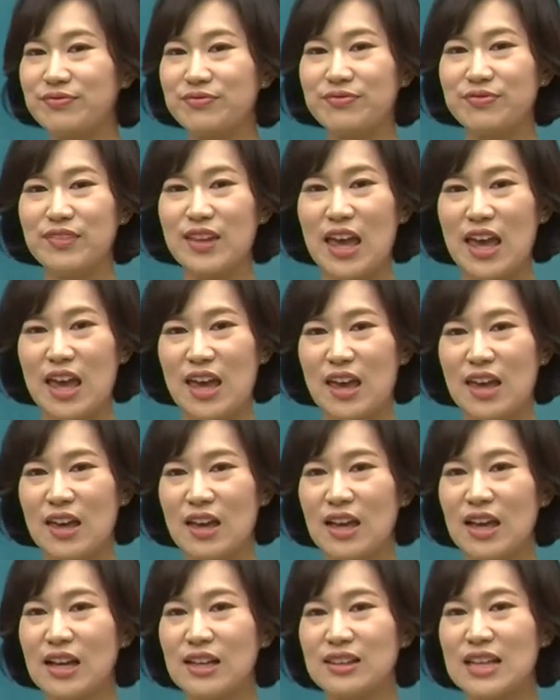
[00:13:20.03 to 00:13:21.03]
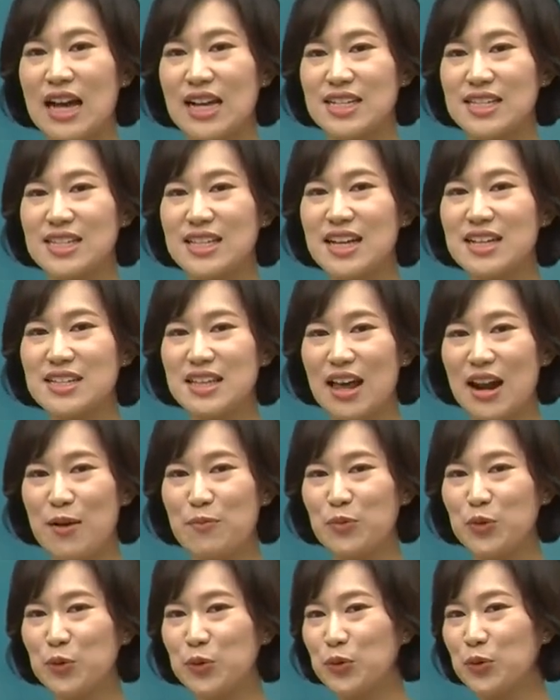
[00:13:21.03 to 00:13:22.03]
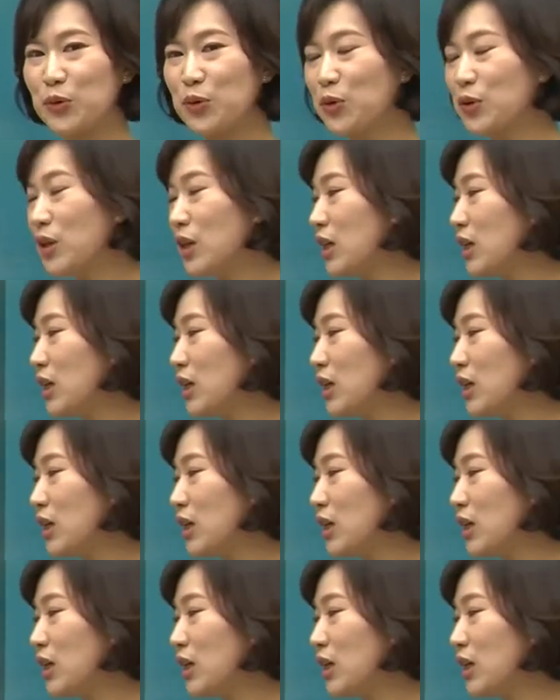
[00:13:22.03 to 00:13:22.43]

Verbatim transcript: 네, 날씬한 사람도